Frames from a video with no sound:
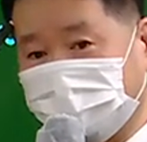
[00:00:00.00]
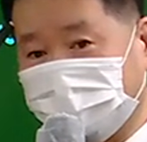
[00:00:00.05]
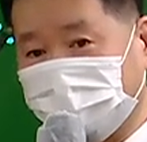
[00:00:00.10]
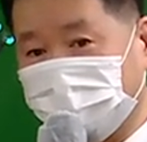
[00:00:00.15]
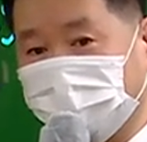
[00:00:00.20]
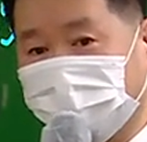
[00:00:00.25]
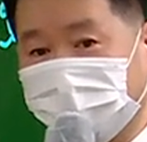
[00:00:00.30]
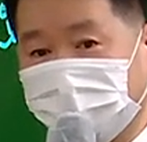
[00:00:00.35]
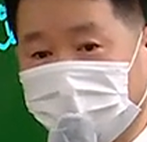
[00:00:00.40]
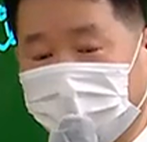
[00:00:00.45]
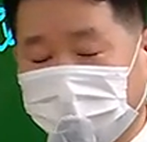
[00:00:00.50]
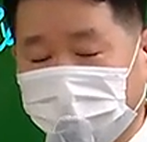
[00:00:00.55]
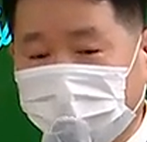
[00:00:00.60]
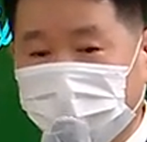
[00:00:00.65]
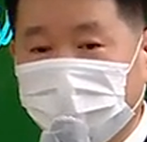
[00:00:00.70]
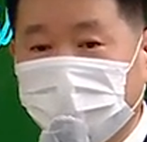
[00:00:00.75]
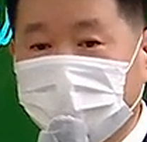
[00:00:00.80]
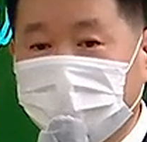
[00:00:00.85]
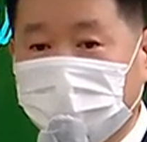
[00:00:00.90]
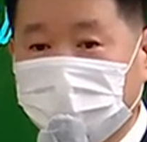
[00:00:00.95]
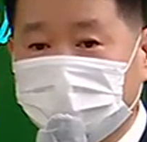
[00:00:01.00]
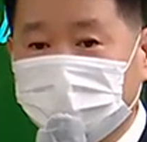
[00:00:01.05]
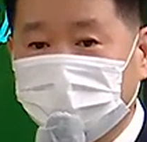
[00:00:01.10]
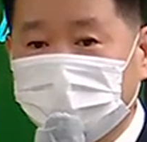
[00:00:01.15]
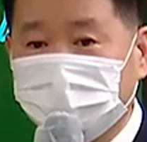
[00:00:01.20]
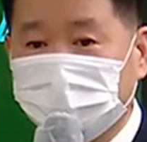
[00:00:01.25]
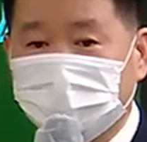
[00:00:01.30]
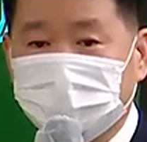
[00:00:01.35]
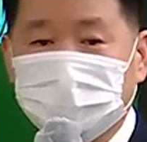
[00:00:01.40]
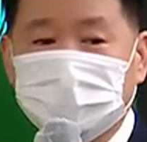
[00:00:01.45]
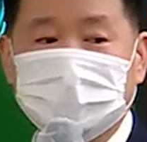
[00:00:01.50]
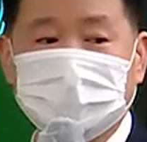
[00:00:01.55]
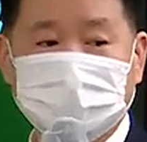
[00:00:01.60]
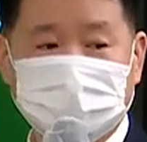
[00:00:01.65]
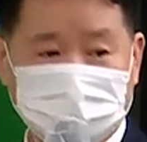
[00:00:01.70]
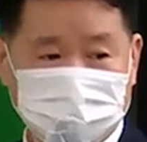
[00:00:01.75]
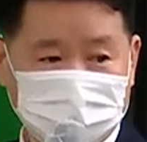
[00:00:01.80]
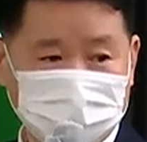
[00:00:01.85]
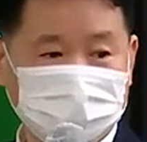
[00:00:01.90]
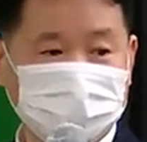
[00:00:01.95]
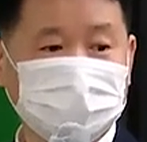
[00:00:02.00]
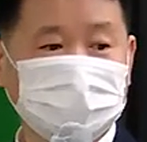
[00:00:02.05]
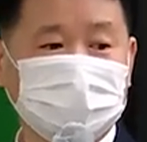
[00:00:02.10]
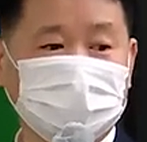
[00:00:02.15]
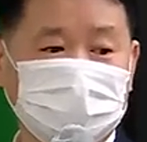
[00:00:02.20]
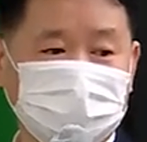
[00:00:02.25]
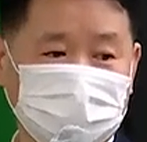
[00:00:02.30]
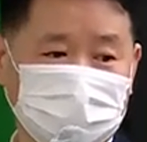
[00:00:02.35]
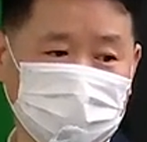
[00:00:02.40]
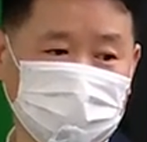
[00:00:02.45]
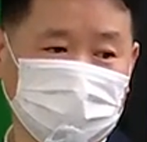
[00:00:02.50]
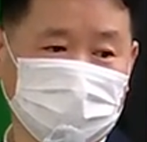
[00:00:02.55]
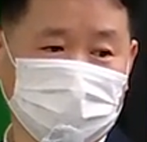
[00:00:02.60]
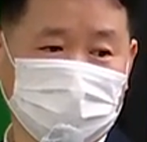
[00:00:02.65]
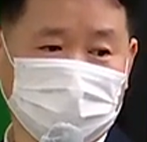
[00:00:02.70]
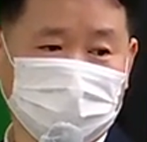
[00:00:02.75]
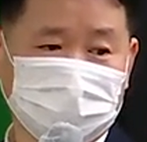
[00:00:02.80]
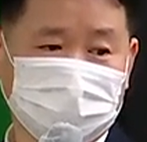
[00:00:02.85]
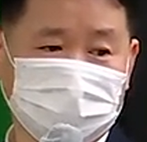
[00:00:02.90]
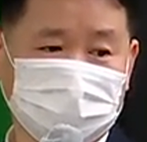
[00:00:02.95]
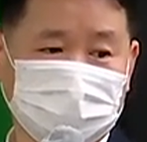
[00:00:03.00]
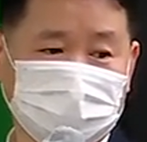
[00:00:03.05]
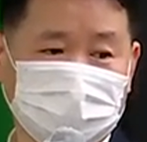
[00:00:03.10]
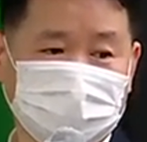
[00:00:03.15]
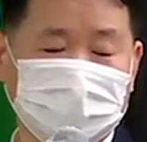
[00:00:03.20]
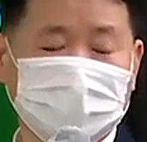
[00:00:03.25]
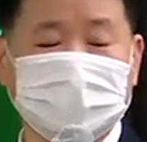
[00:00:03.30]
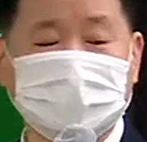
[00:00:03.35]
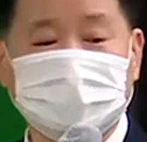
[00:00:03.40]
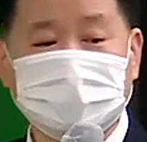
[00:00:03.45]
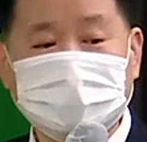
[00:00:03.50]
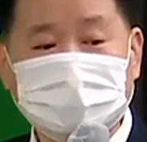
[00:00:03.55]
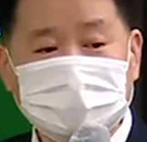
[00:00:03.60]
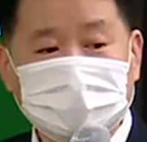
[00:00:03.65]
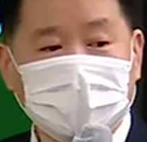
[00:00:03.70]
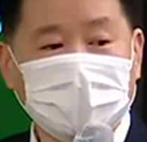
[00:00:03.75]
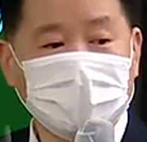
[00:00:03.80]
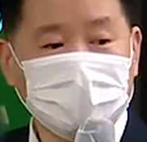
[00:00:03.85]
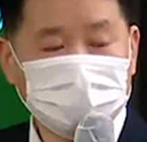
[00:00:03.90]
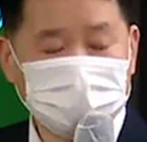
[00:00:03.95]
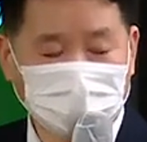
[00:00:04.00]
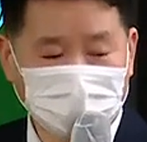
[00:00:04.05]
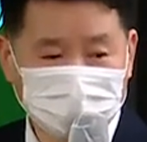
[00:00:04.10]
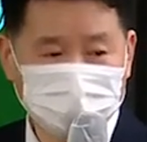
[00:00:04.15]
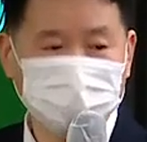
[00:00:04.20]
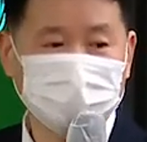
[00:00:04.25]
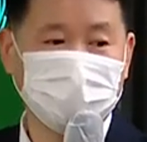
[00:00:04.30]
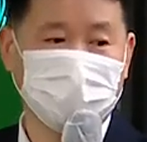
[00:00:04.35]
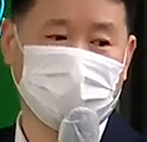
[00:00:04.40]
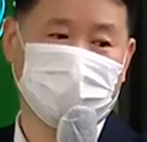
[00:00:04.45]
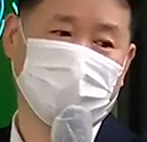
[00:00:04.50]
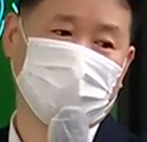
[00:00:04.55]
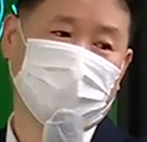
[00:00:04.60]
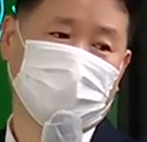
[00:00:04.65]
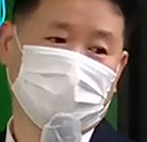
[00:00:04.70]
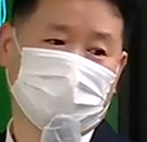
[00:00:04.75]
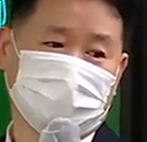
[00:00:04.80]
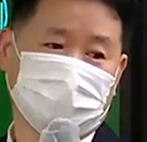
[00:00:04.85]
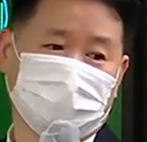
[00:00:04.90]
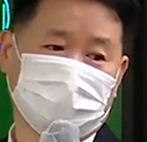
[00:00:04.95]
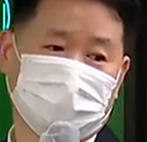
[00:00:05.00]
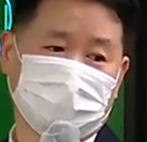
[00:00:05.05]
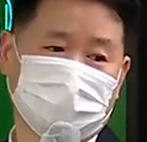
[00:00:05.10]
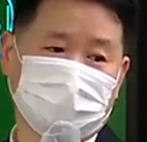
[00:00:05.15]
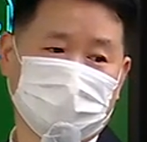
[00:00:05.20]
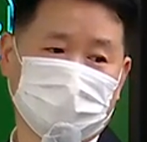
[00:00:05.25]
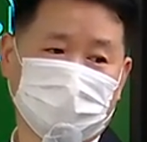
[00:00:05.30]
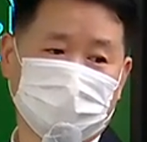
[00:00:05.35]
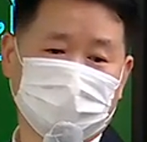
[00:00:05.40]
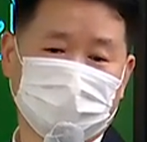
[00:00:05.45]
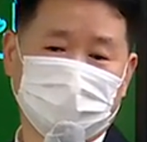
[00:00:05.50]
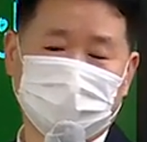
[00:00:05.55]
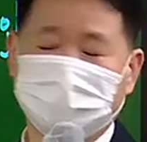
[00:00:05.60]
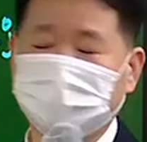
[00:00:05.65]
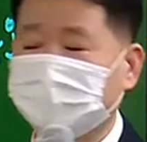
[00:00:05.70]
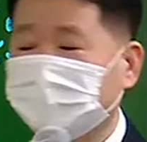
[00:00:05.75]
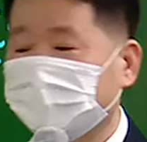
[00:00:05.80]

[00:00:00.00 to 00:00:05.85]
대로 행위를 한 거죠. 이게 의사표시예요. 이게 법률행위예요. 법률이.